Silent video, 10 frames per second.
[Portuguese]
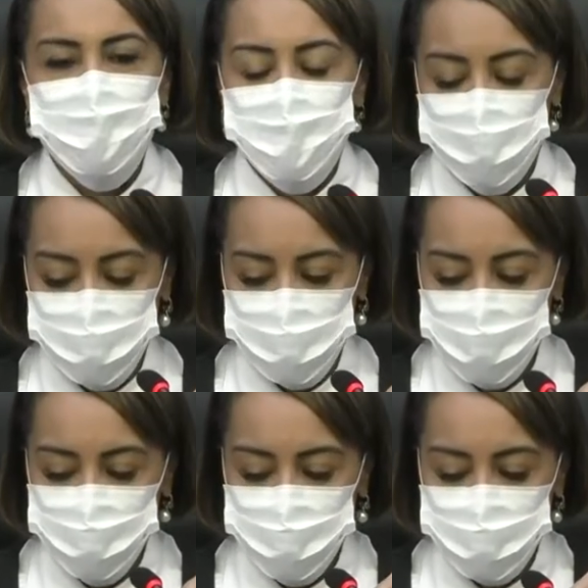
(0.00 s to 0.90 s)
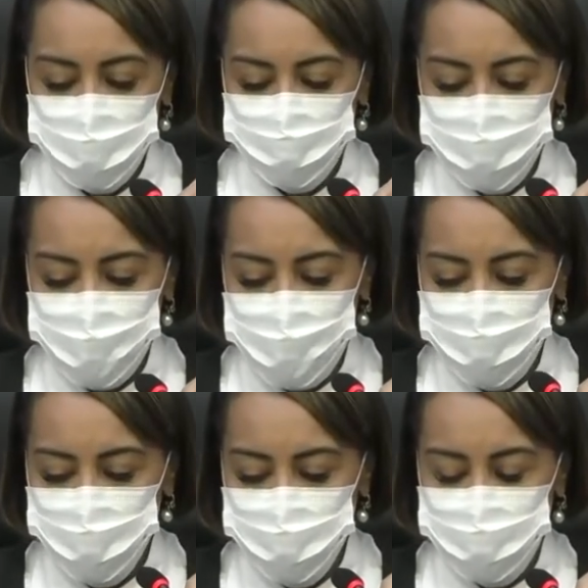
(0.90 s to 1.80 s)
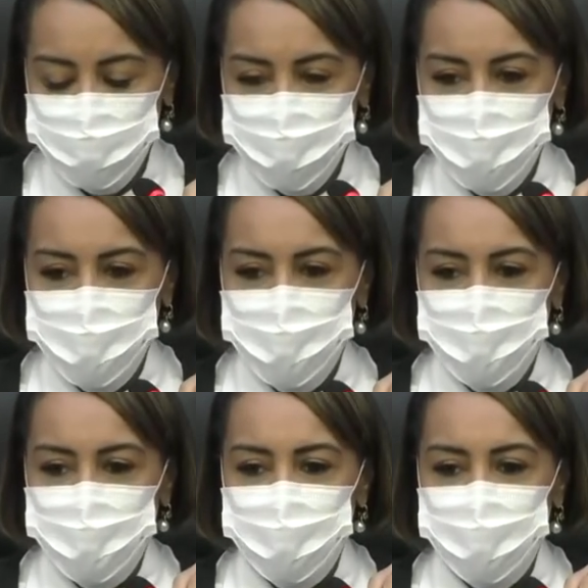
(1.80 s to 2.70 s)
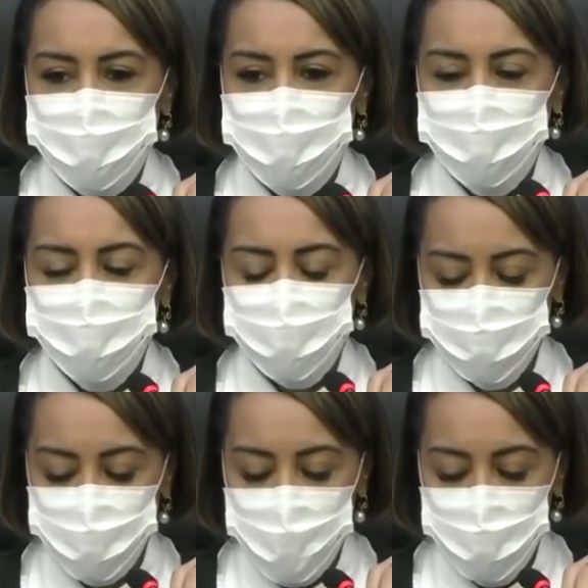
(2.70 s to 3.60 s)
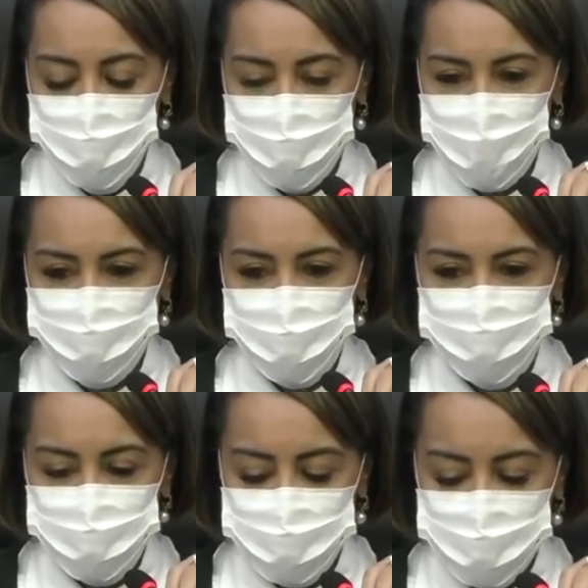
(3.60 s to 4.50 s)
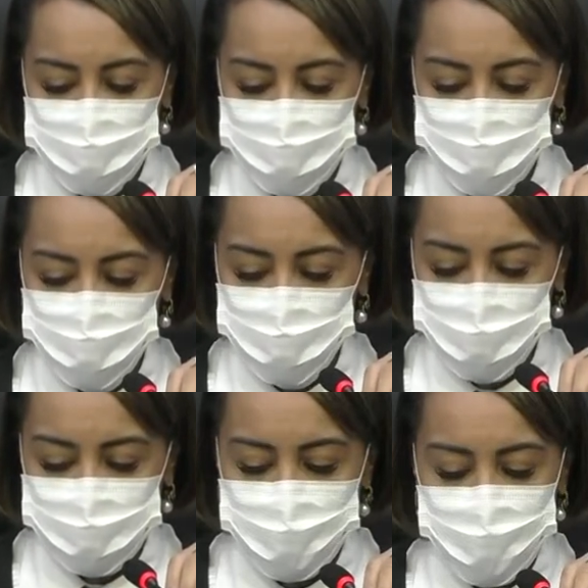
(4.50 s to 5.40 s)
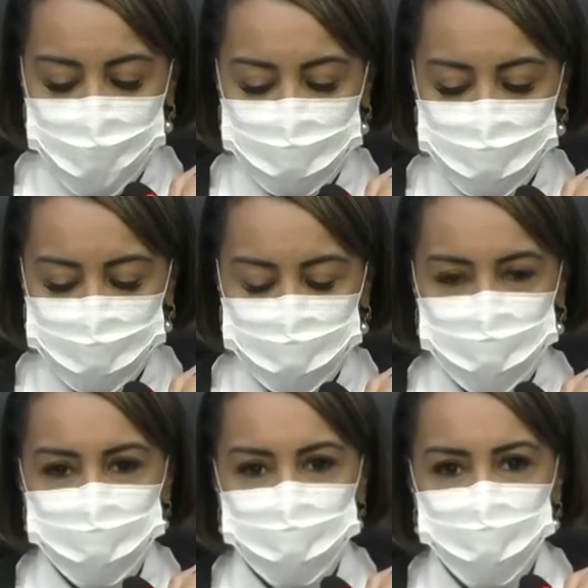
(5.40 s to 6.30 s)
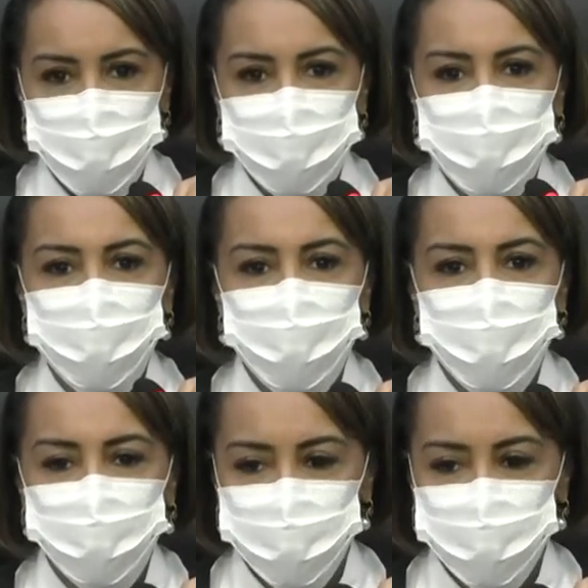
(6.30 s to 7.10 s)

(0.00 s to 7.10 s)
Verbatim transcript: o senhor deputado Luiz Paulo para fazer a leitura da ata da sessão anterior.